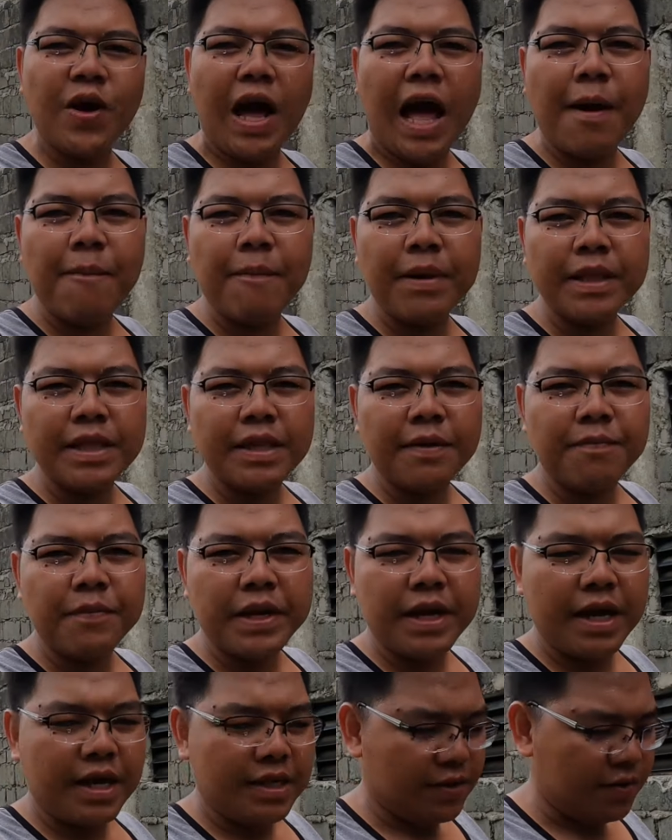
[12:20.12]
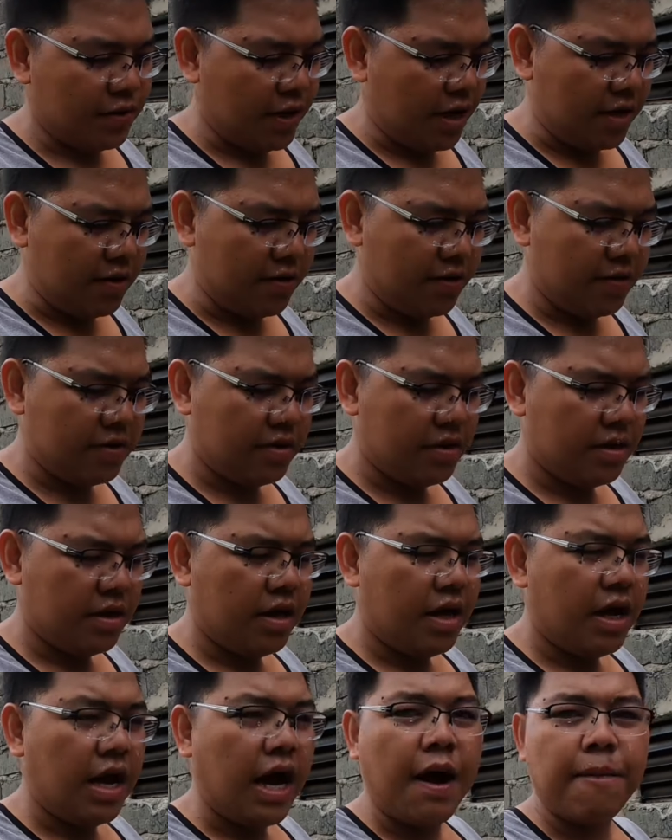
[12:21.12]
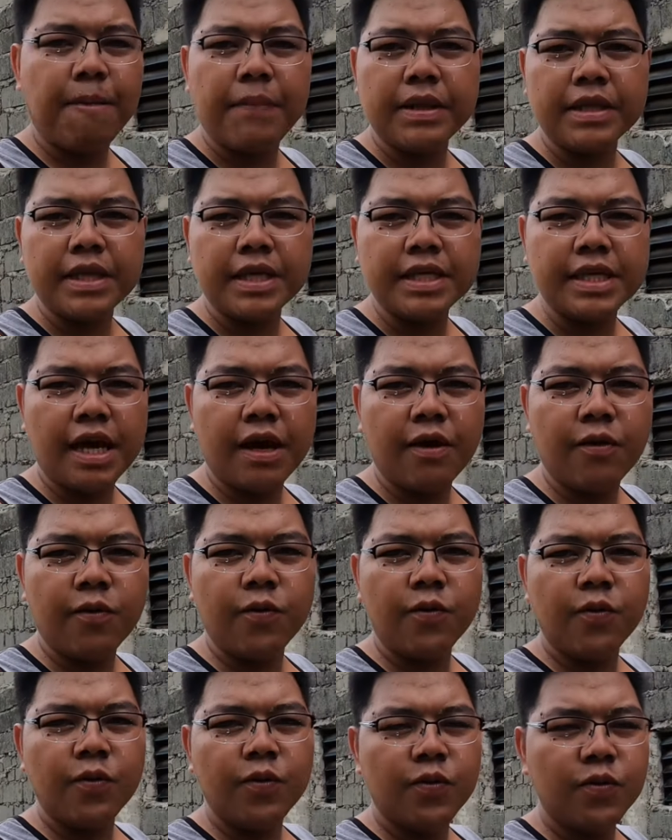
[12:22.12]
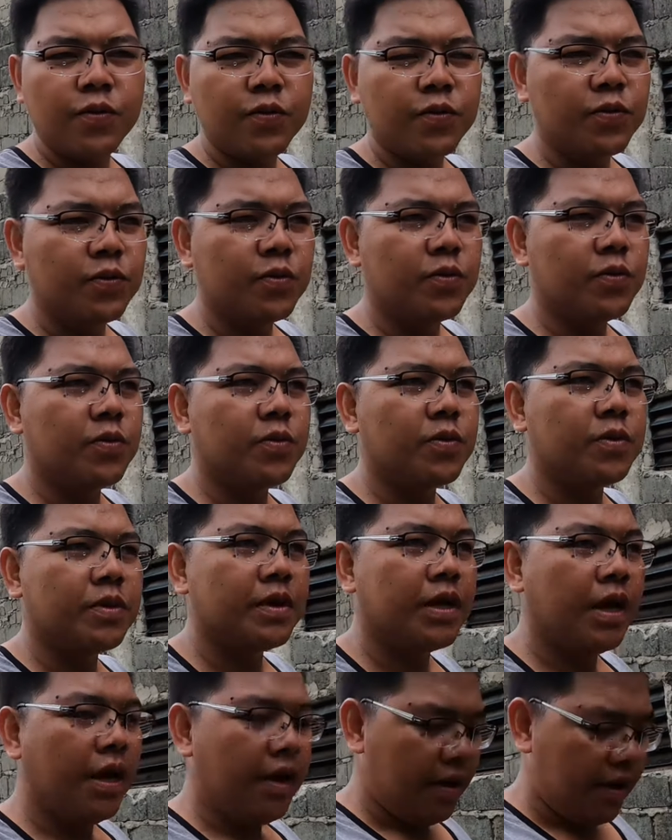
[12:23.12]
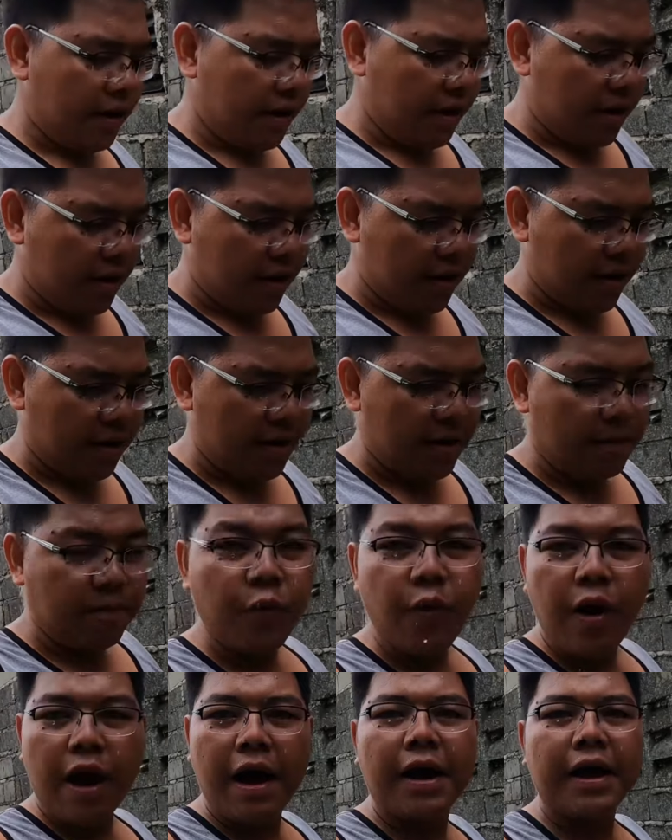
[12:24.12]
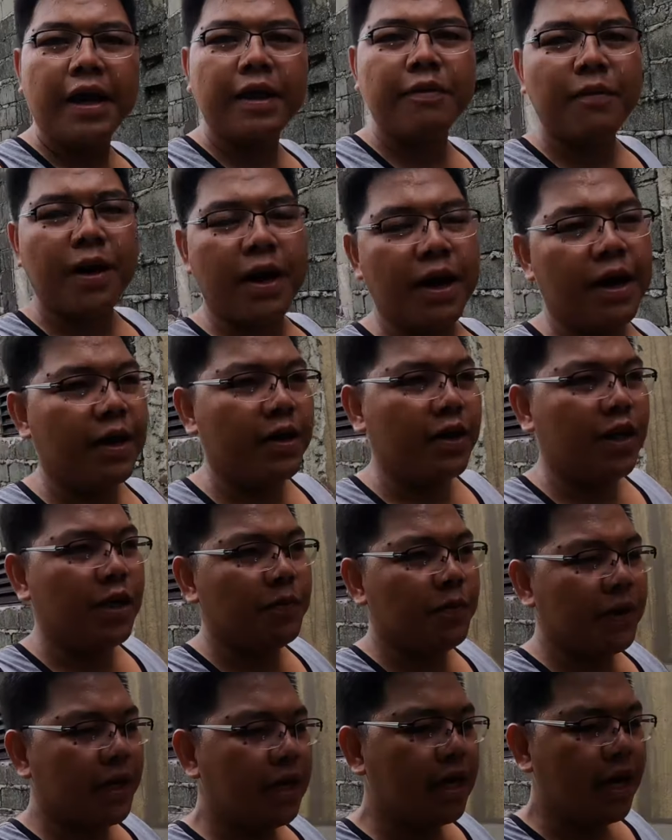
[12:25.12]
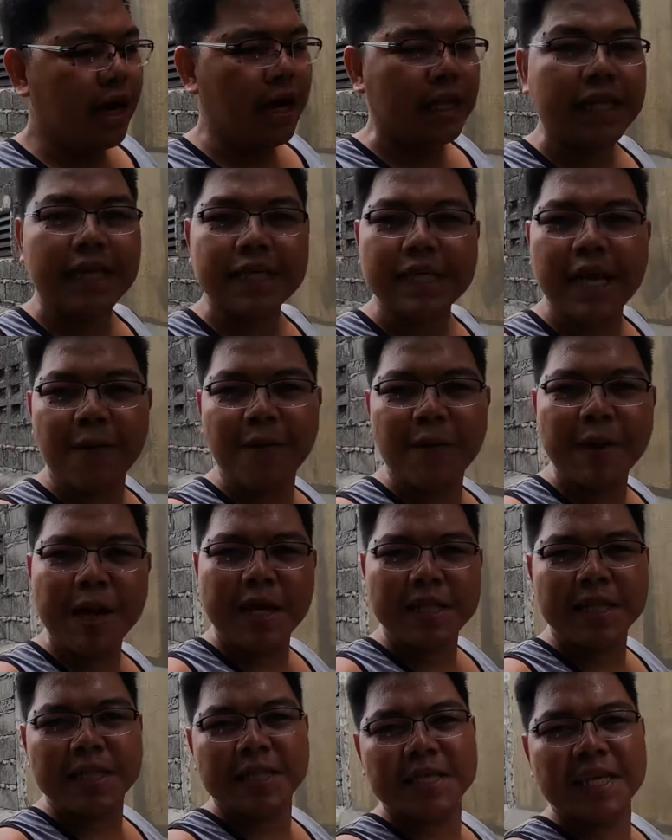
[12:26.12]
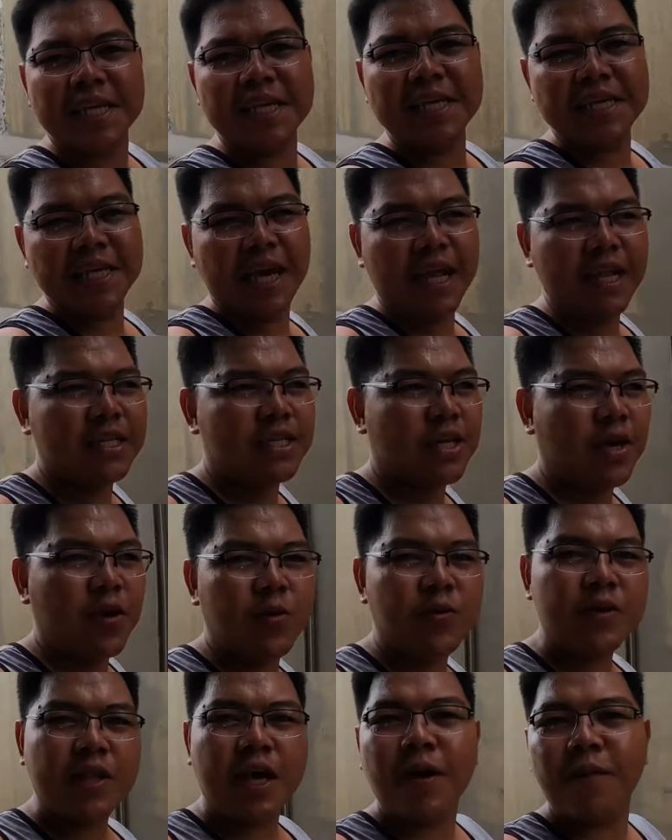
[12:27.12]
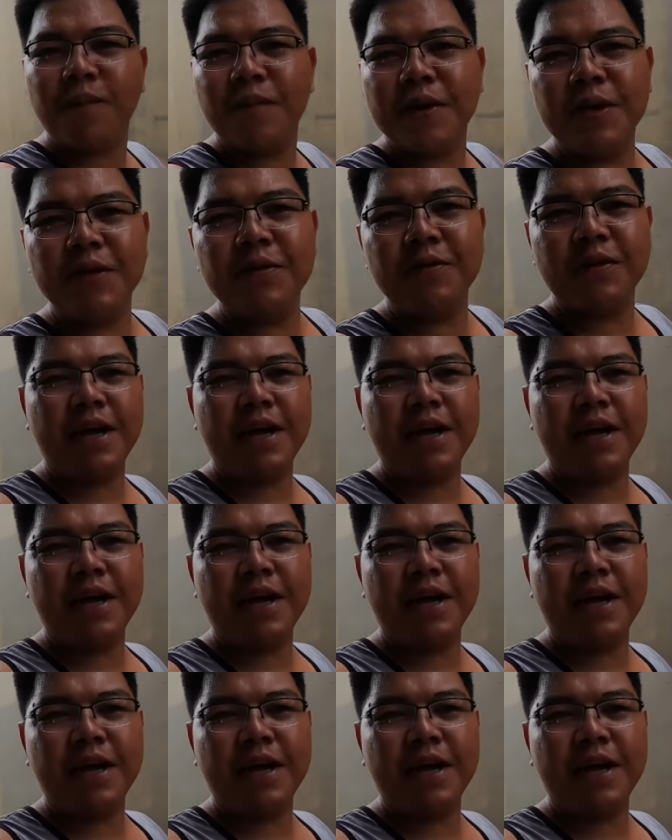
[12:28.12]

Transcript: apat na piraso na ano, apat na sakong uh, buhangin mga kanipi. At kasama natin si Rin yan. Siya yung taga-video